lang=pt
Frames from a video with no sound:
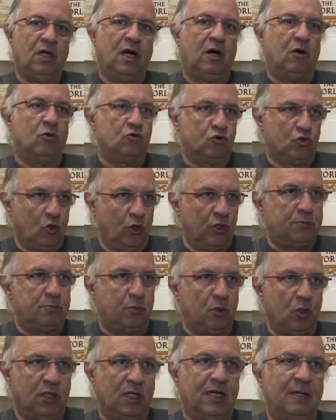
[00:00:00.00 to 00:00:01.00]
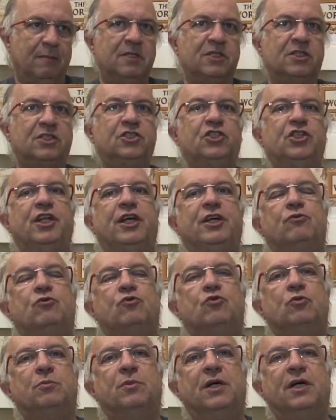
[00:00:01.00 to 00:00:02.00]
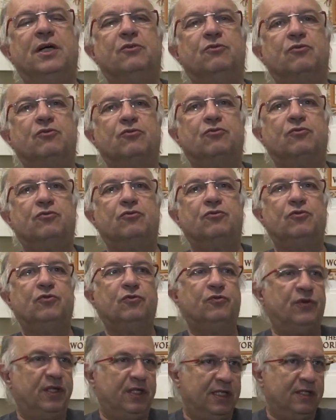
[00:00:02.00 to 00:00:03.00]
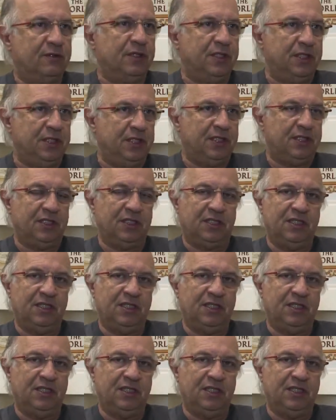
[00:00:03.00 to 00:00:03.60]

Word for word: aos dois programas de direitos humanos do Fernando Henrique,